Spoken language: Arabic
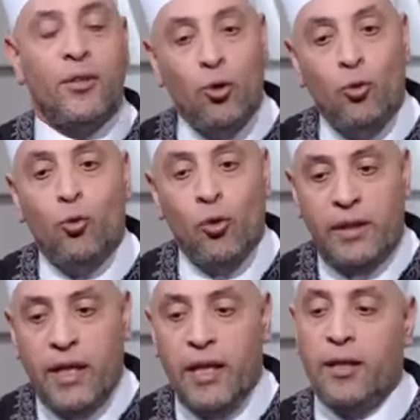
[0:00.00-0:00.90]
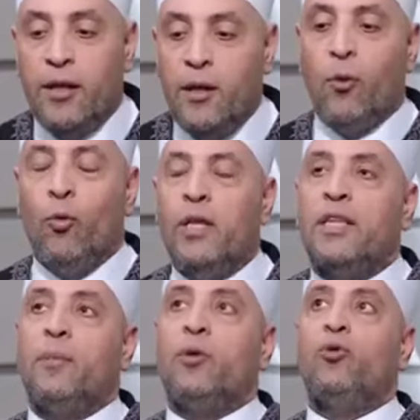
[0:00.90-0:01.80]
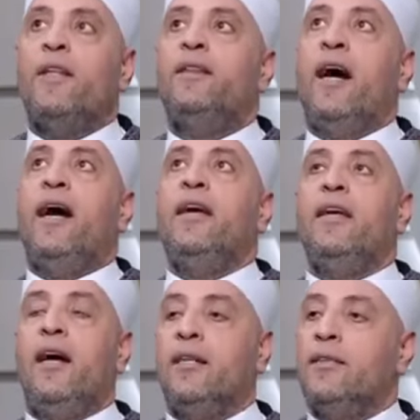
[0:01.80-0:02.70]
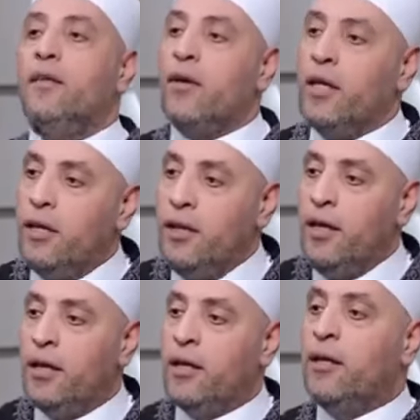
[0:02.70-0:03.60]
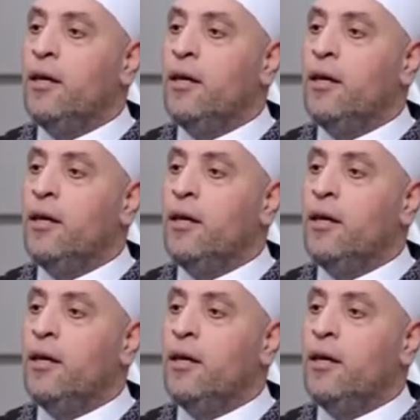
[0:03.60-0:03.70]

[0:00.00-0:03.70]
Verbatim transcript: نقول تاني وانت بتودع اي حد رايح يحج